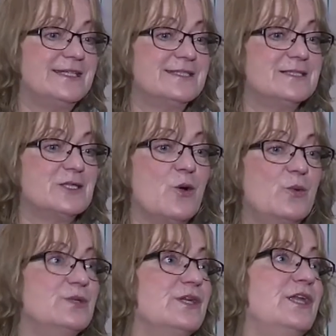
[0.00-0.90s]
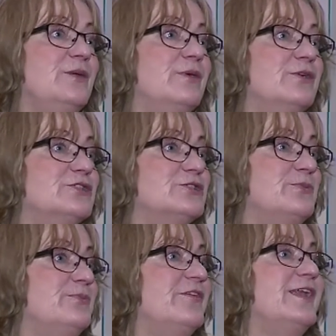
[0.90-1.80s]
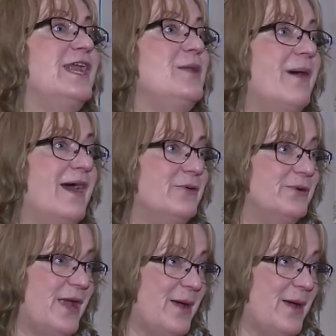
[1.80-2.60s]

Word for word: ist es auch unternehmerisch, wenn Elli Beinhorn